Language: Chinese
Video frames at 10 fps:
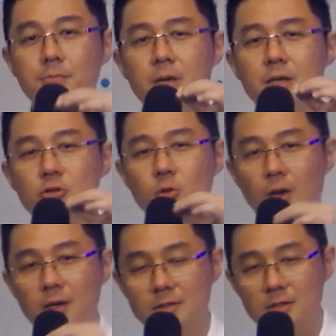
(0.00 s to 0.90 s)
被
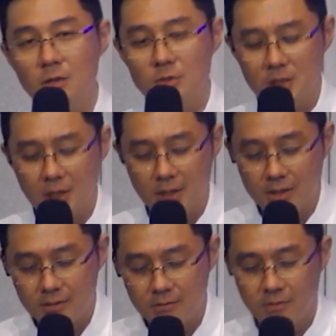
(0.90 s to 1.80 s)
创造
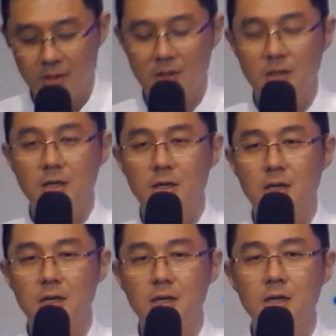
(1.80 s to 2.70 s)
成
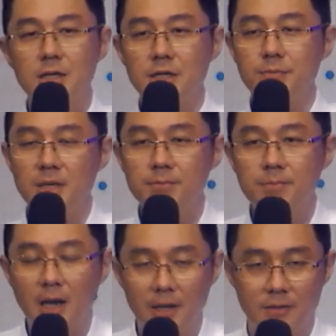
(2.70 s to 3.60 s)
可以明
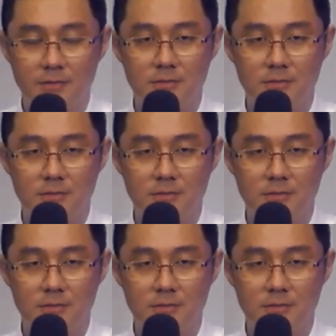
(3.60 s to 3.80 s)
白